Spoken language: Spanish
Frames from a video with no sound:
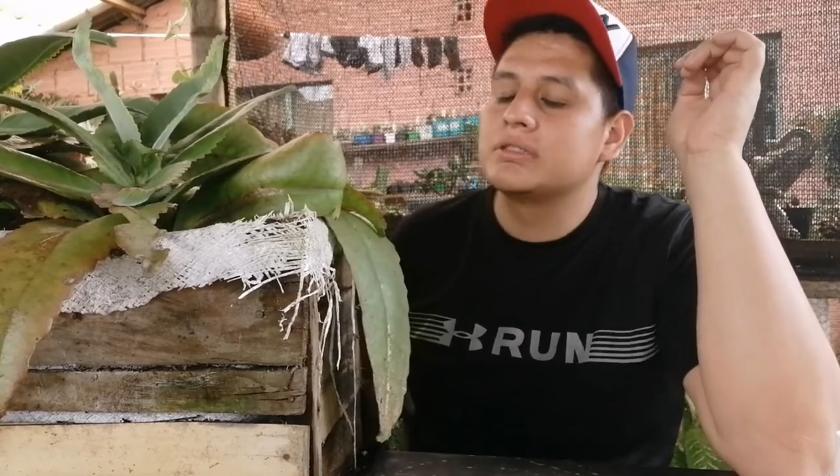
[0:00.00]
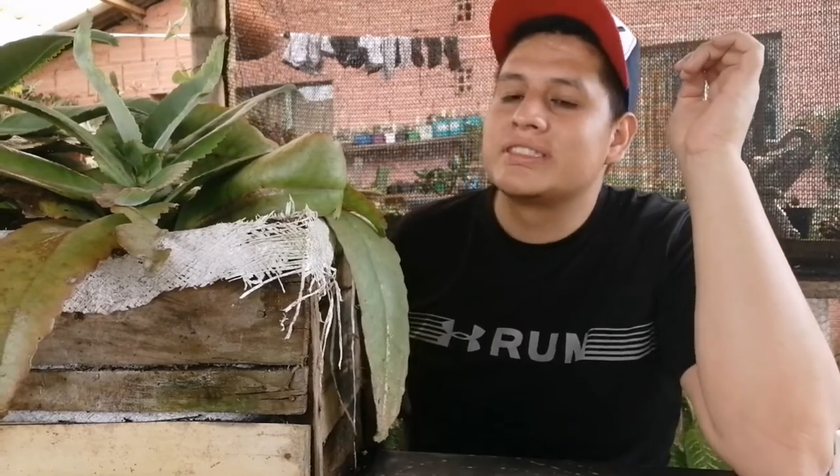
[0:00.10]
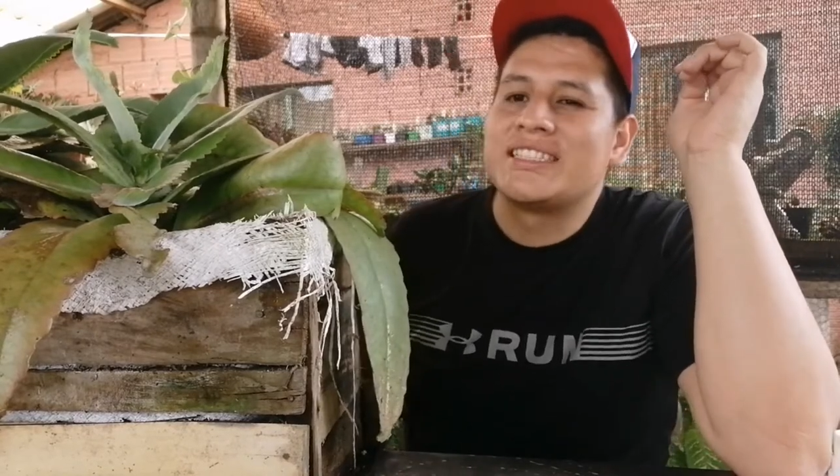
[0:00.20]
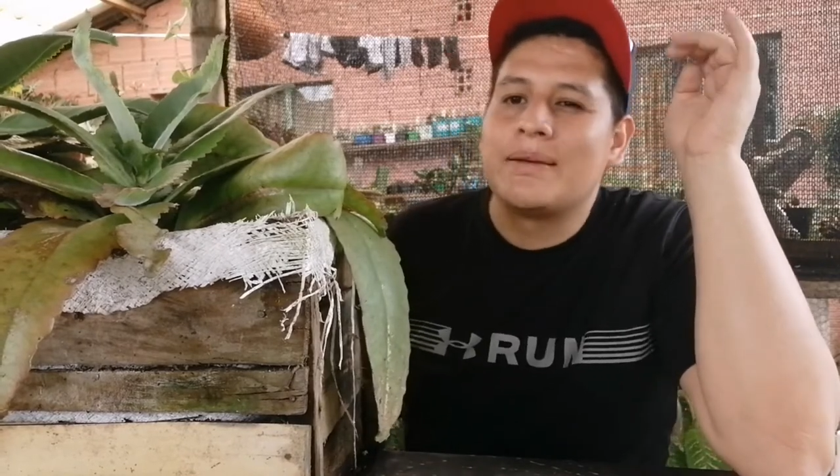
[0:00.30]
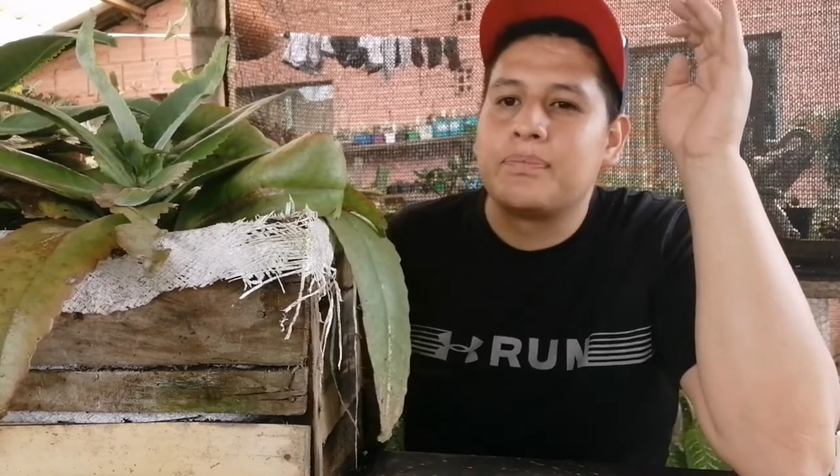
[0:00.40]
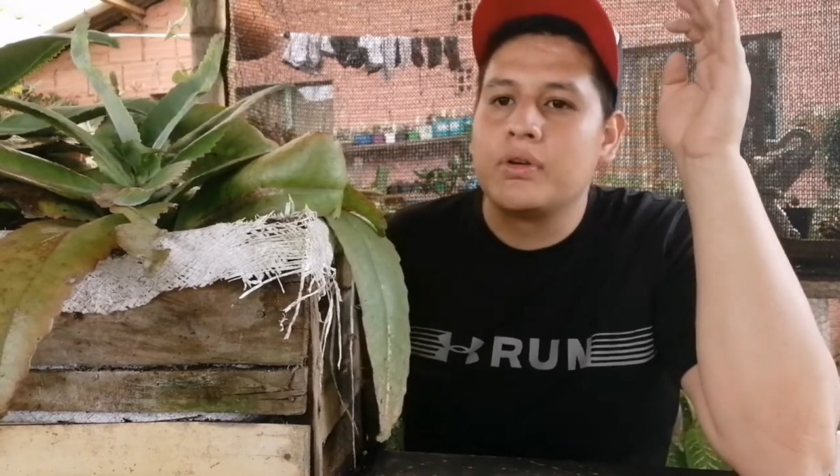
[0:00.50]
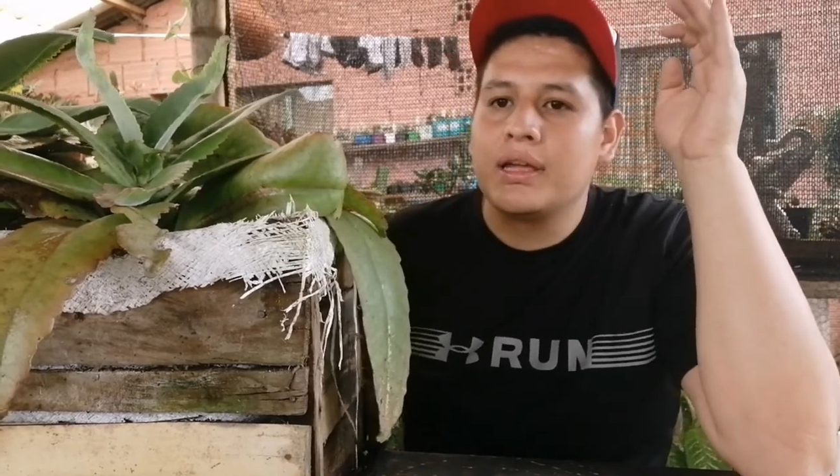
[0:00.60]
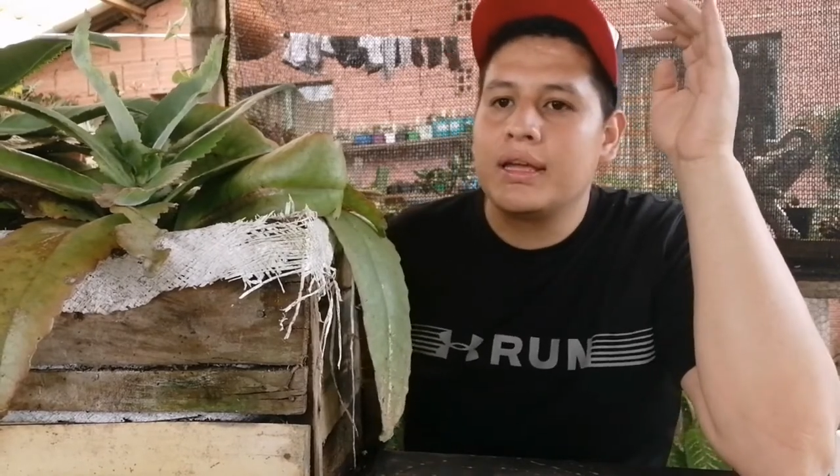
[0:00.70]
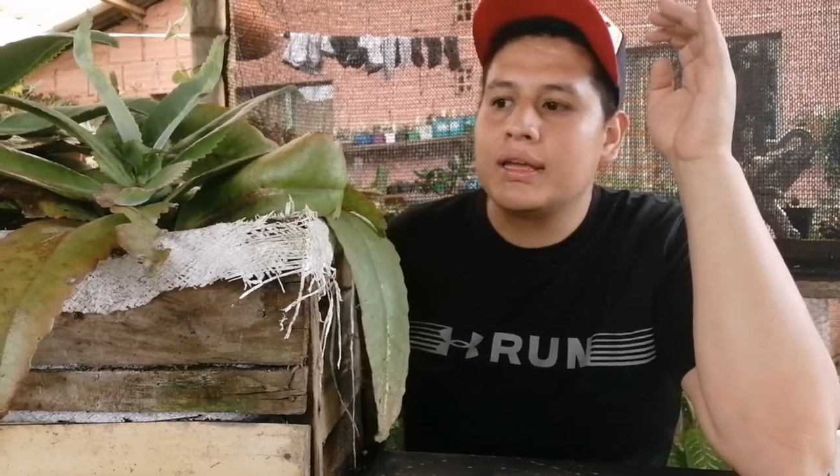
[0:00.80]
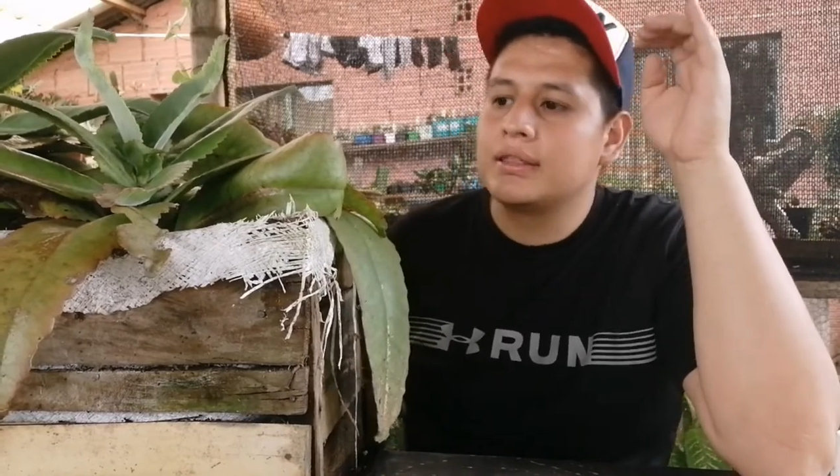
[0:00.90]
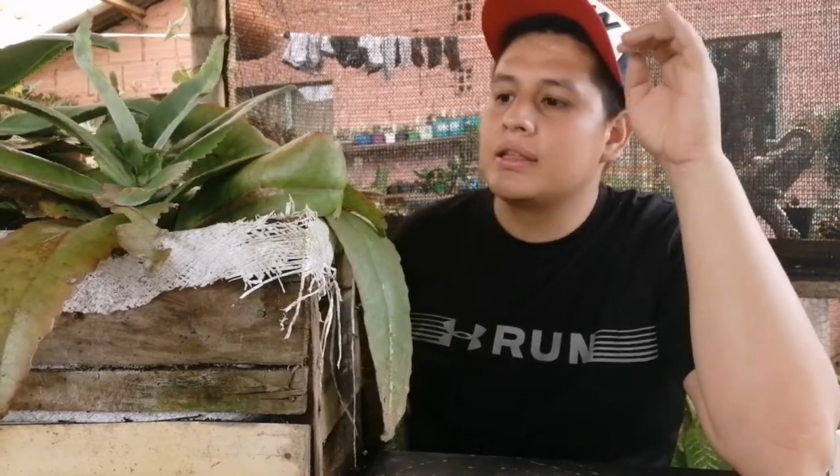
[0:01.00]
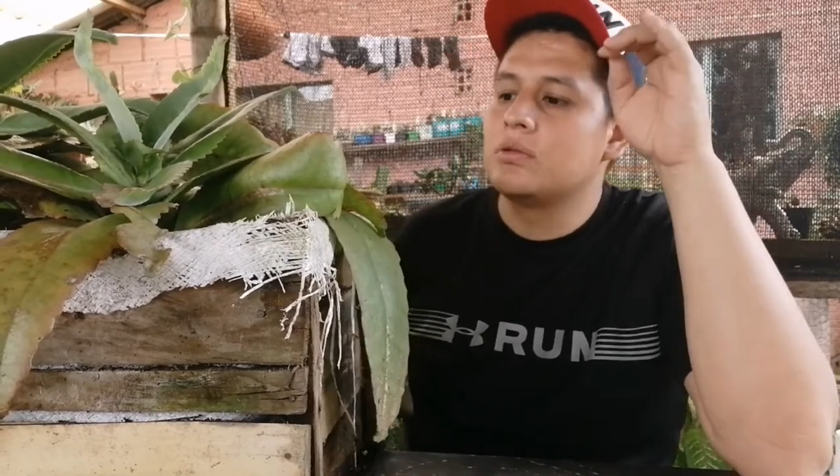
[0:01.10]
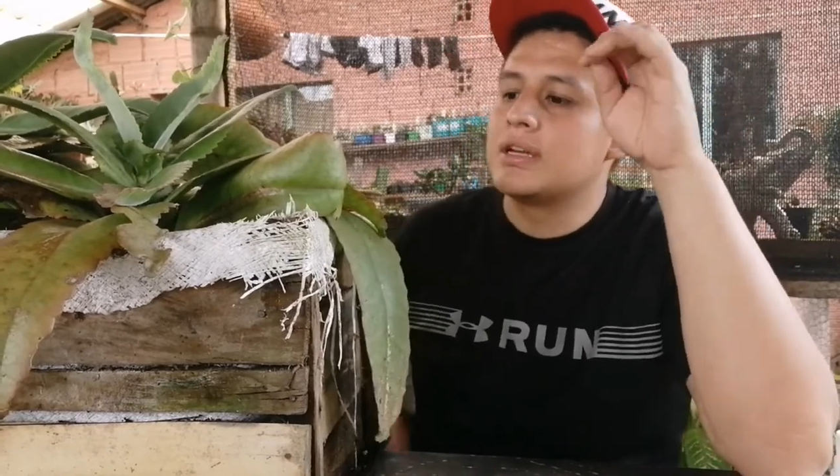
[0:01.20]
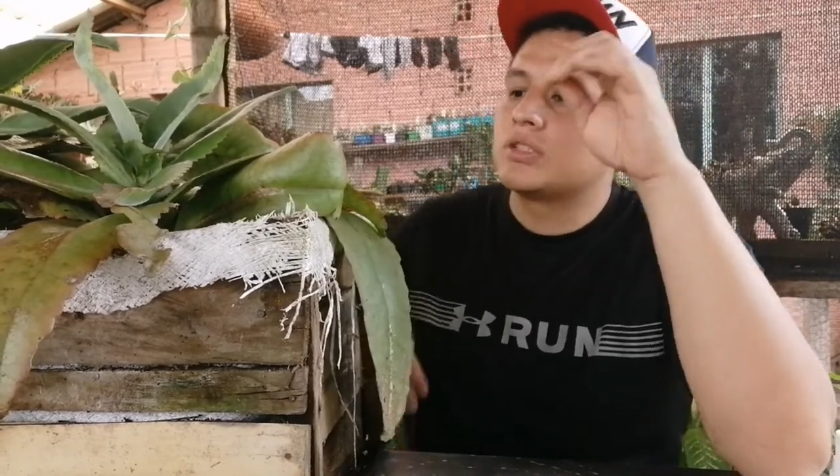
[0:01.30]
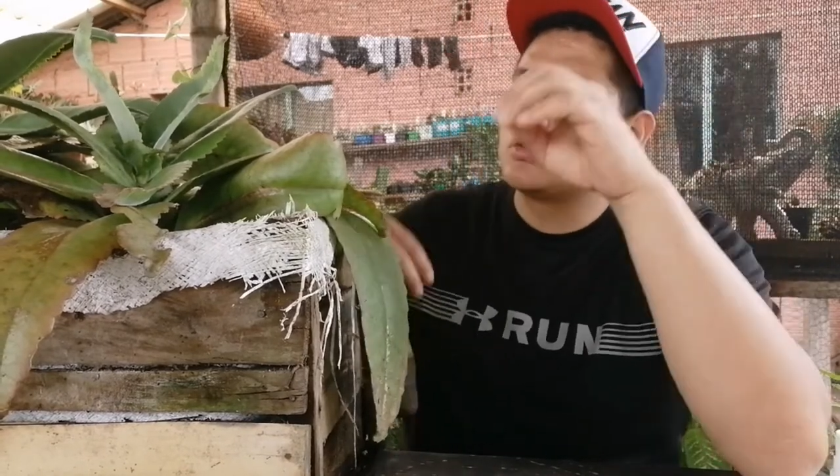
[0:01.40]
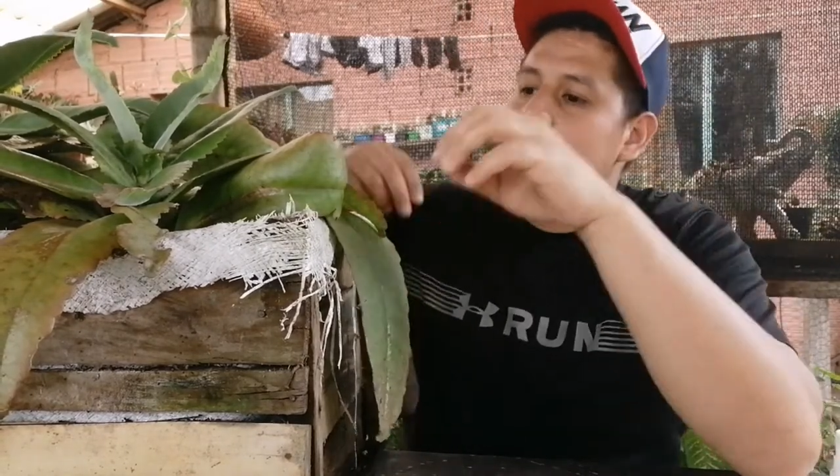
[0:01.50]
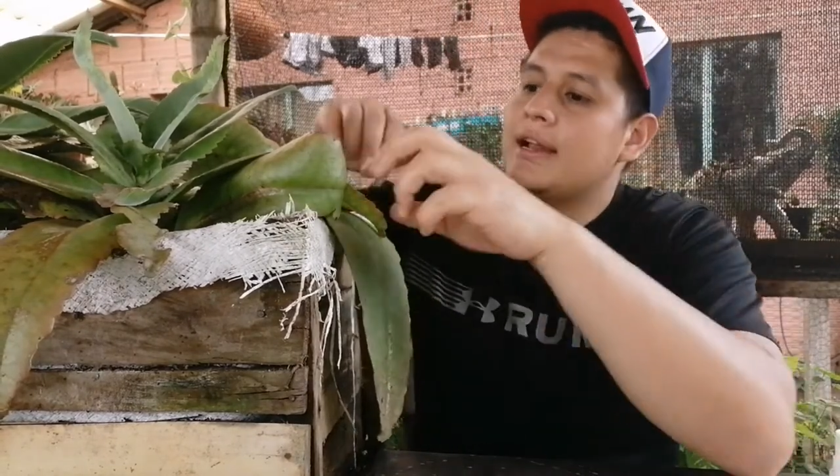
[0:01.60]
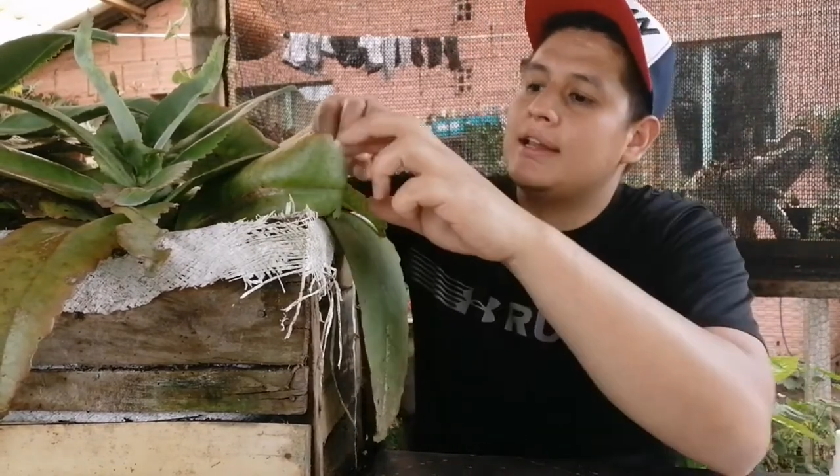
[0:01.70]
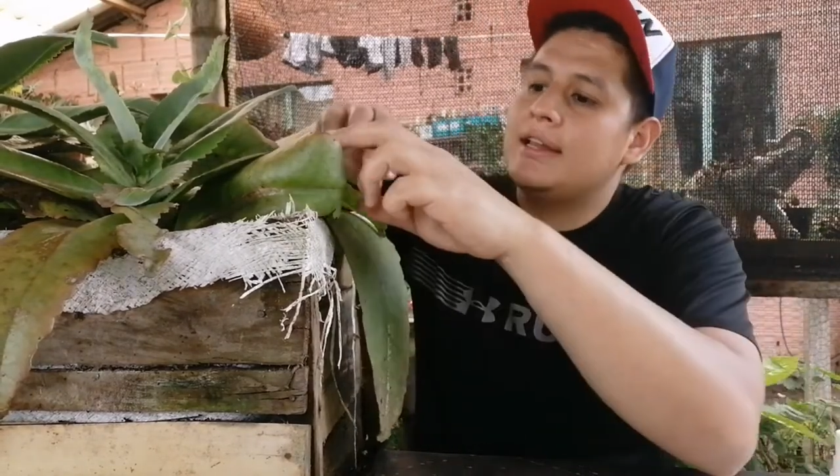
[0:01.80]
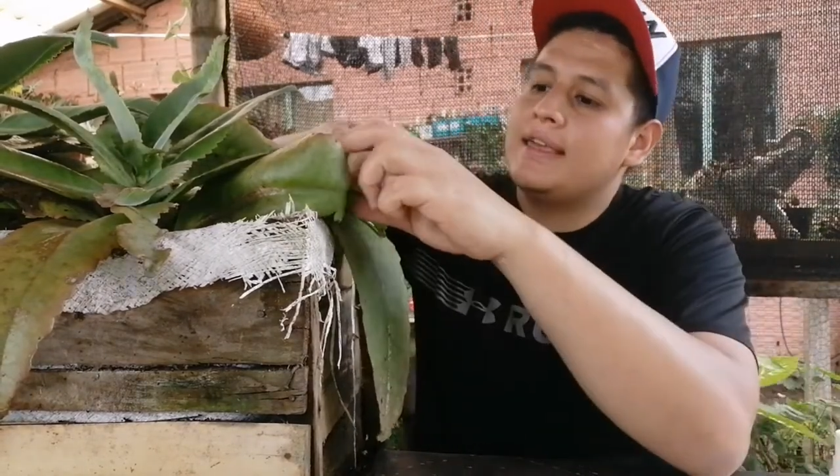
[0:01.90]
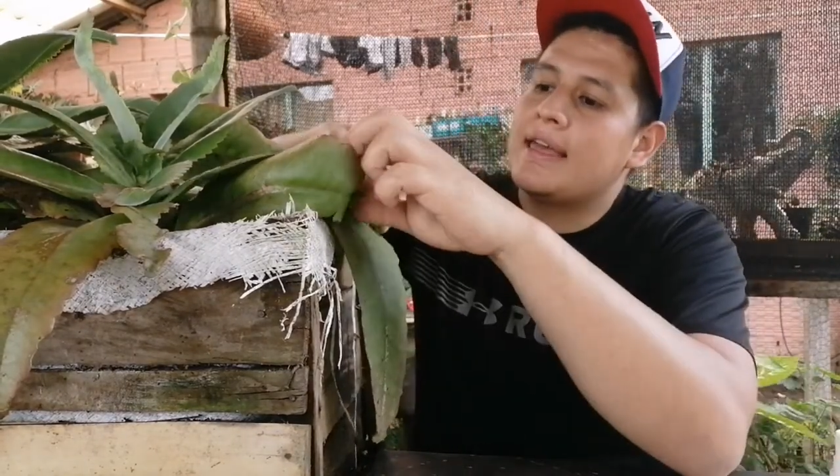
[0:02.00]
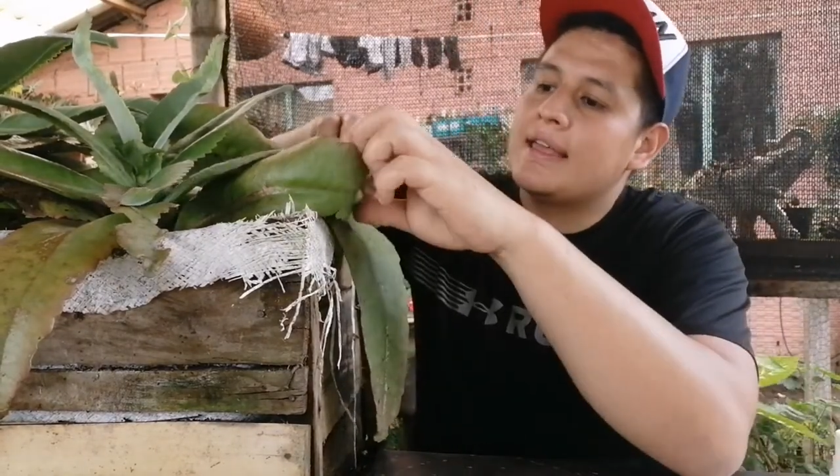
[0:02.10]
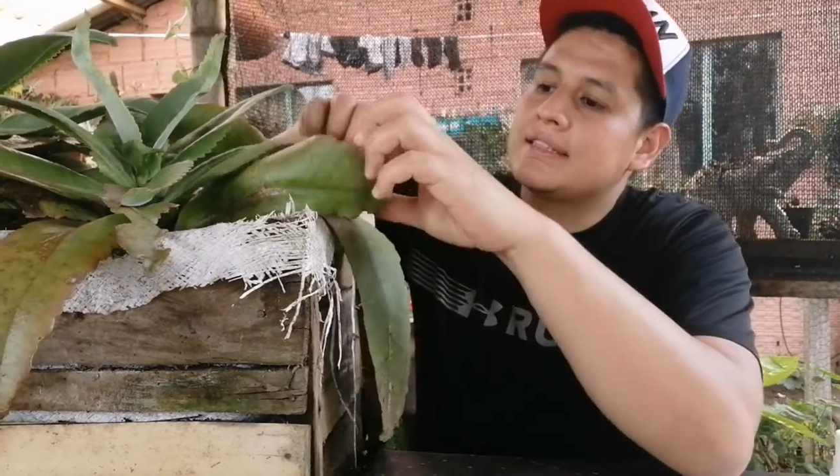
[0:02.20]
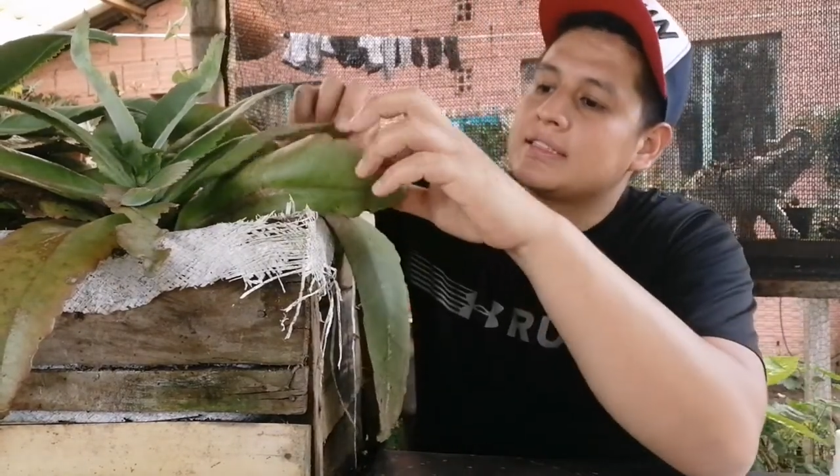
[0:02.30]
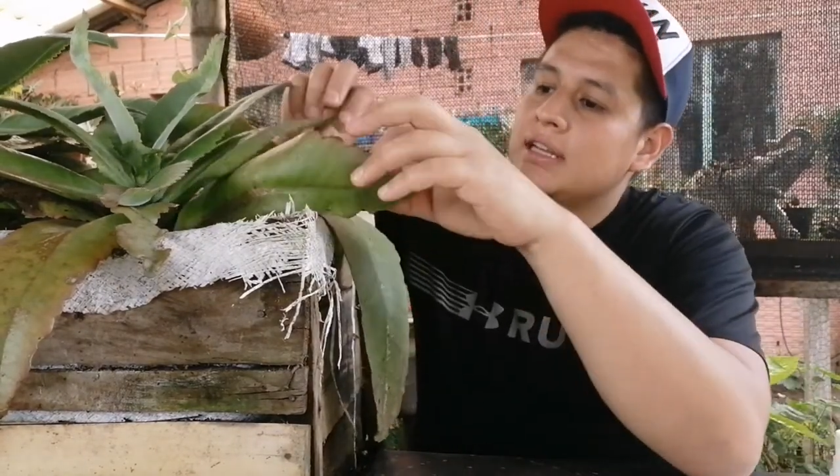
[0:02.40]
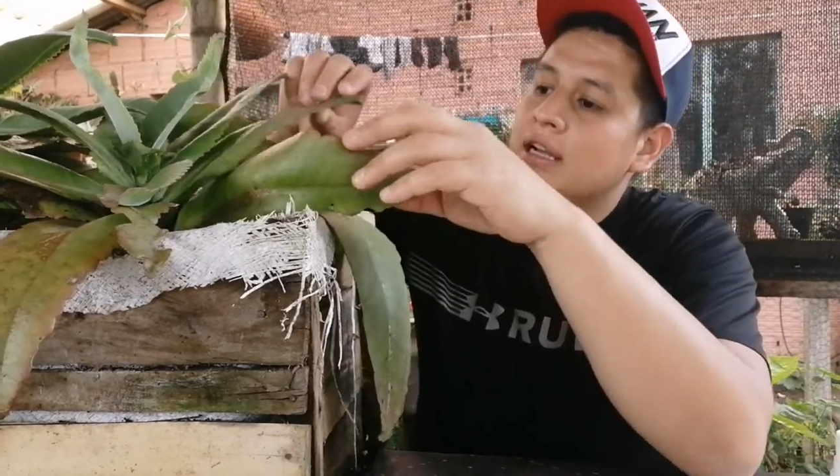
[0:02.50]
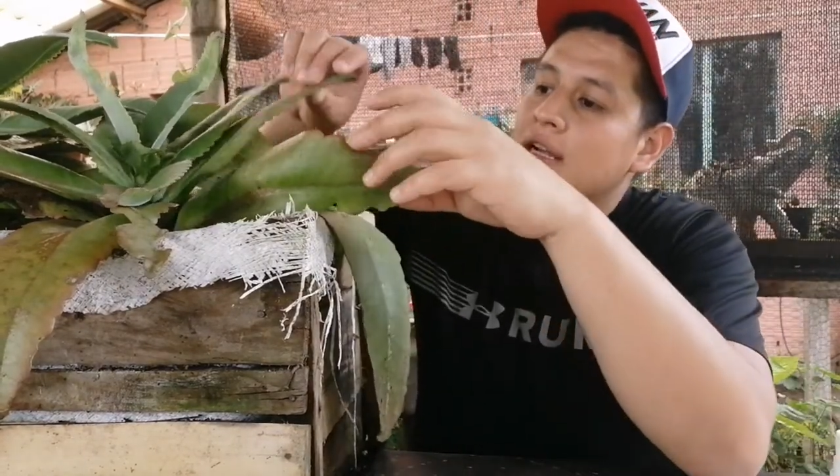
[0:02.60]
se pone de unas tonalidades